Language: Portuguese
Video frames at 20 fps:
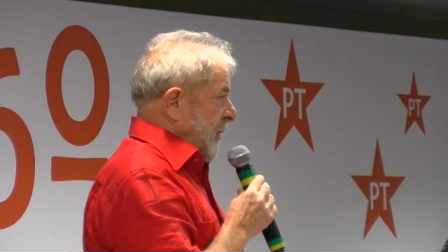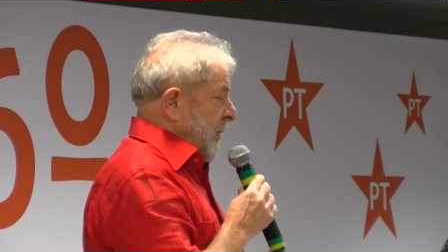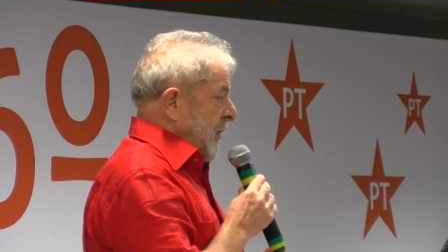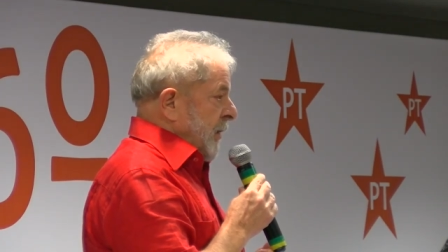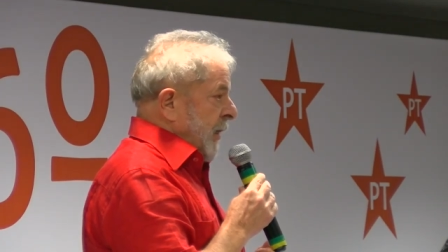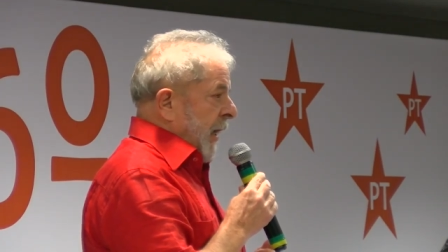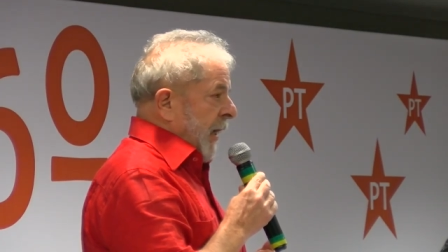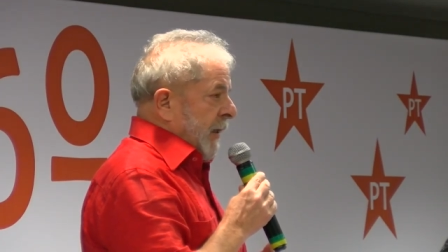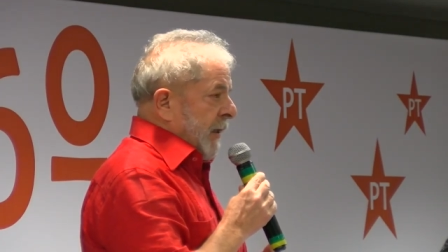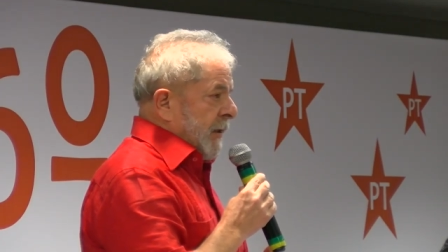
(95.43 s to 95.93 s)

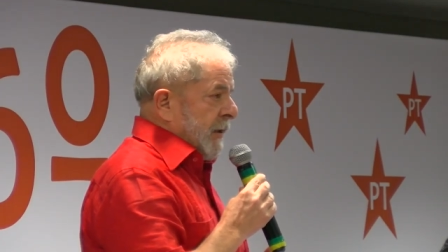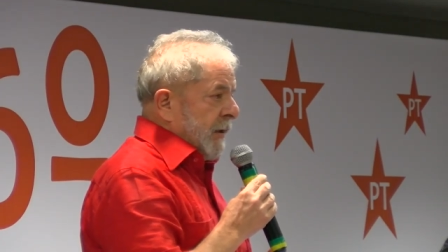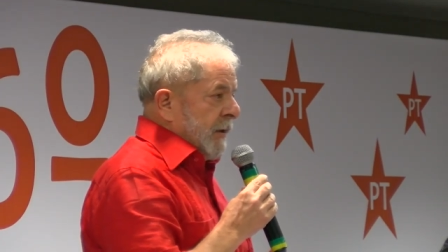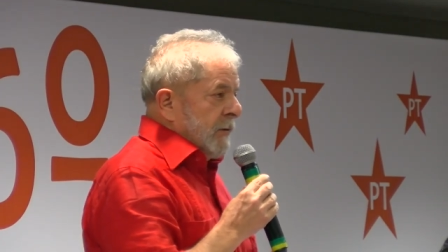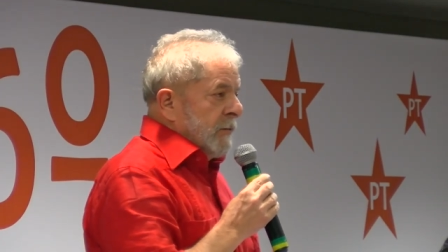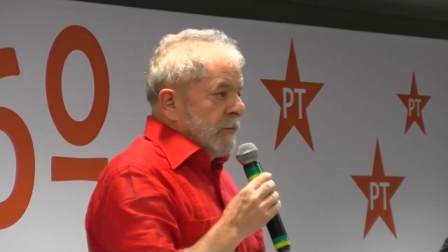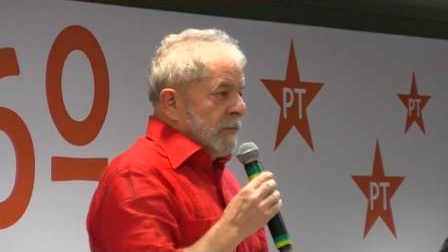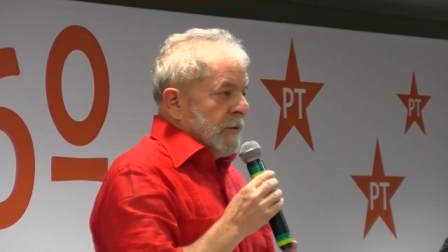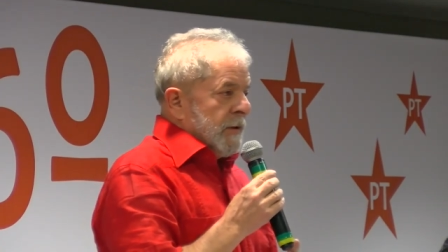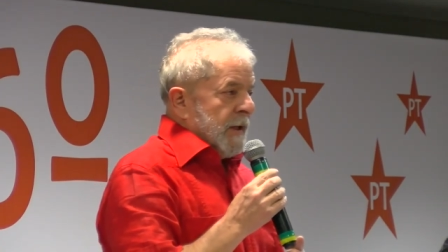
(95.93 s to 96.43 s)

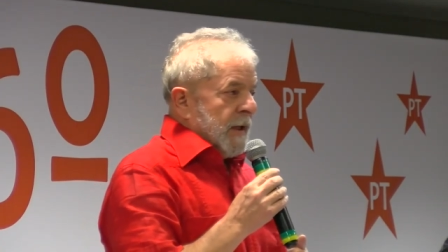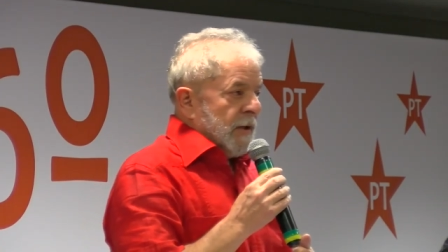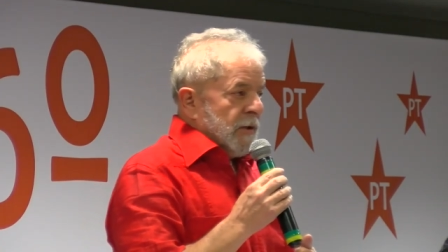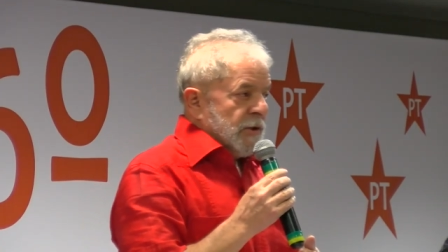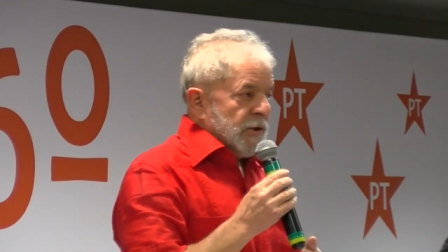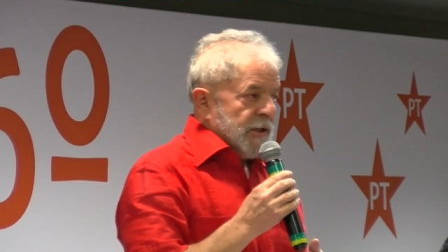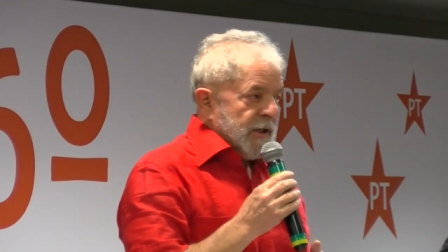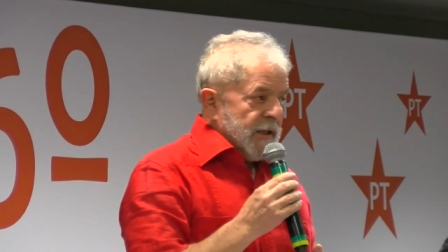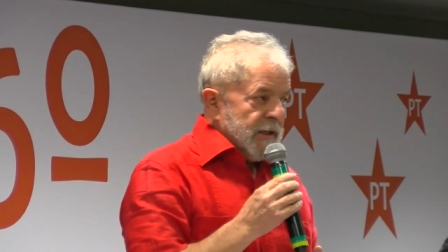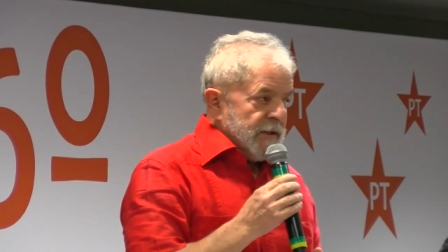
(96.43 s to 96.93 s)
naquilo que a
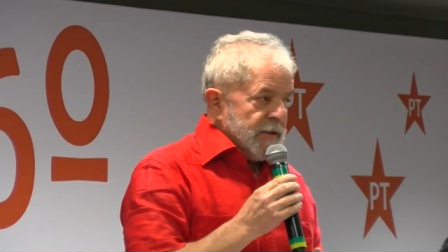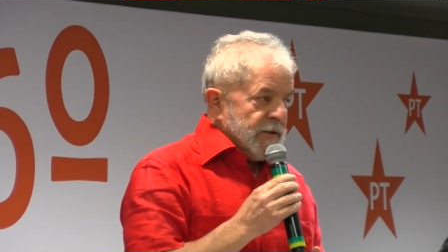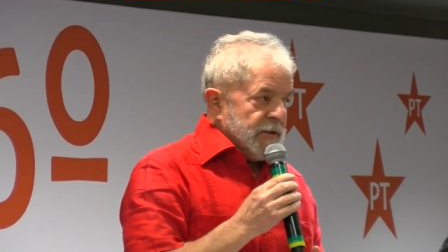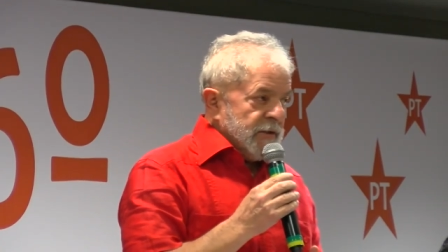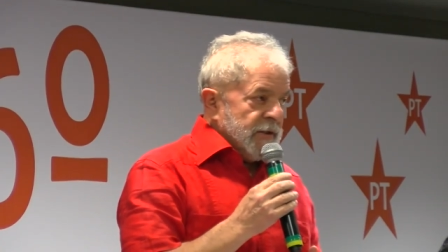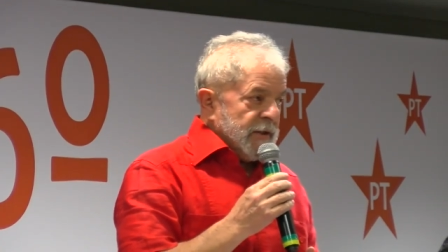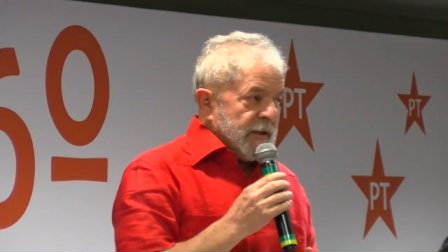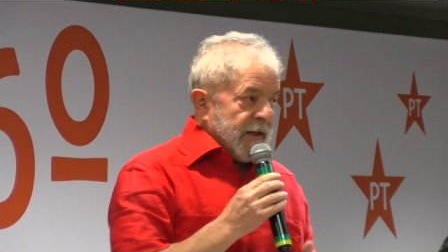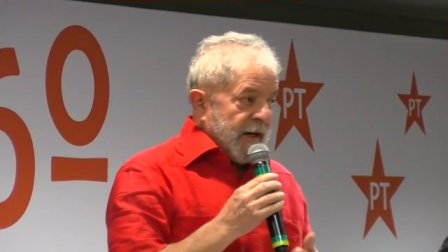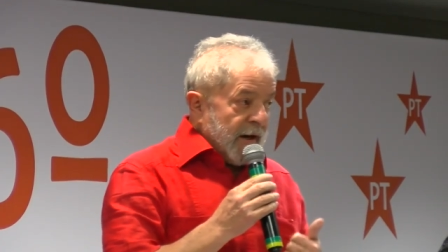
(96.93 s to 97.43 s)

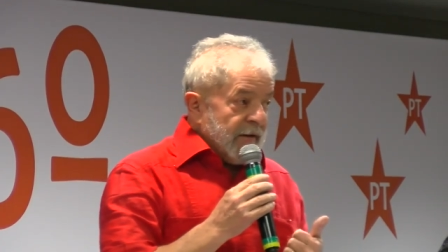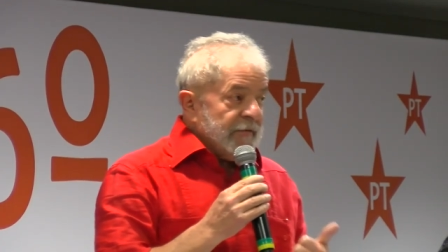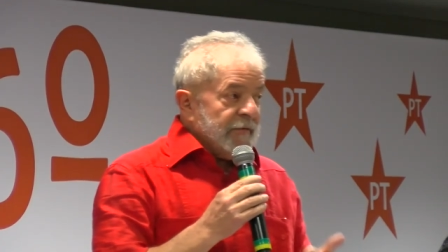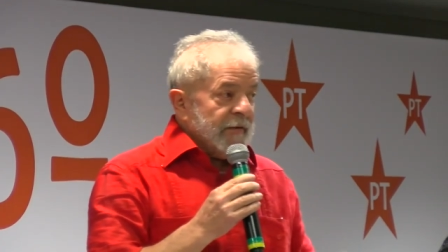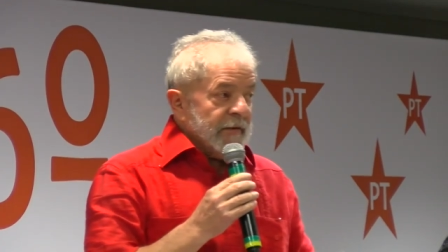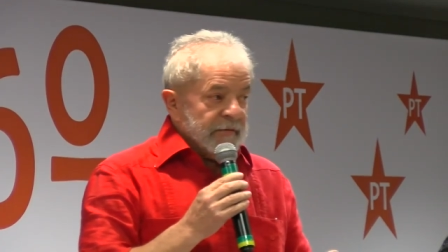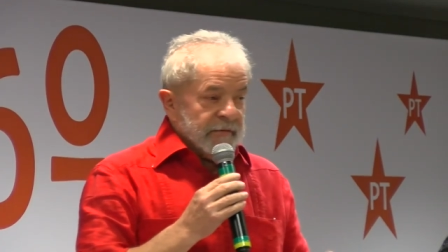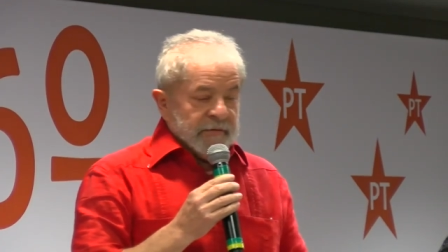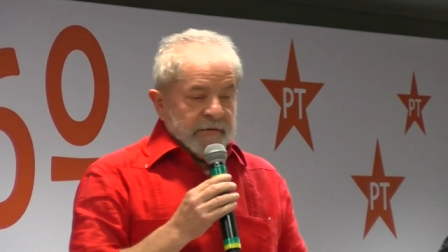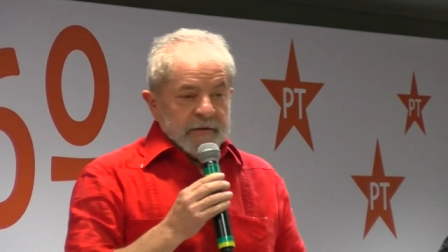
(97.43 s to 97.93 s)
gente quer
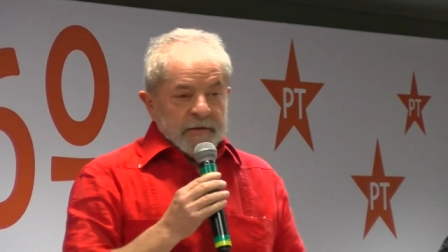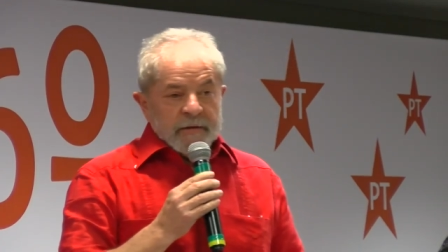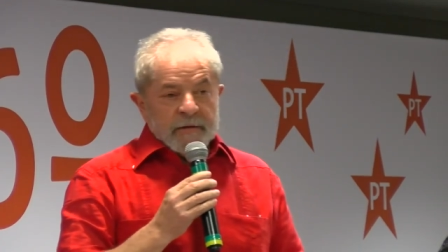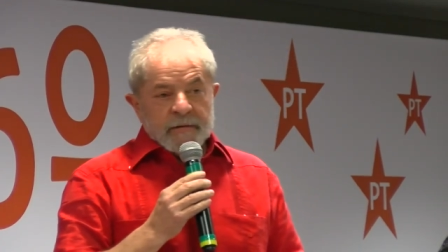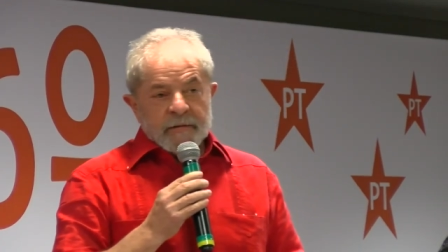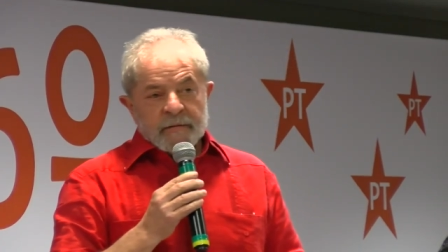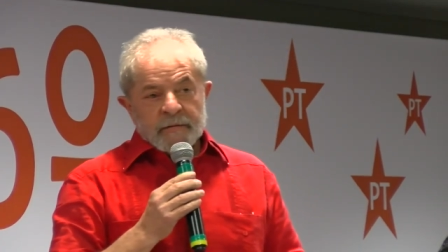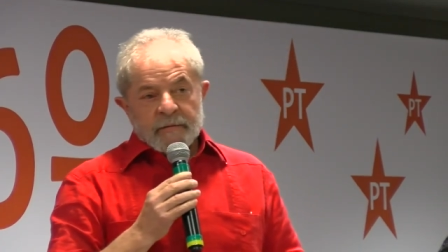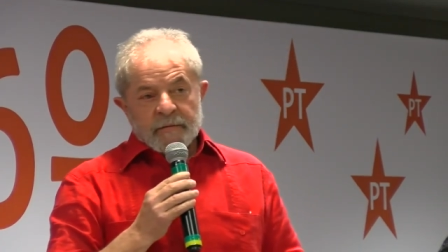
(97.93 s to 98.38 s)
fazer,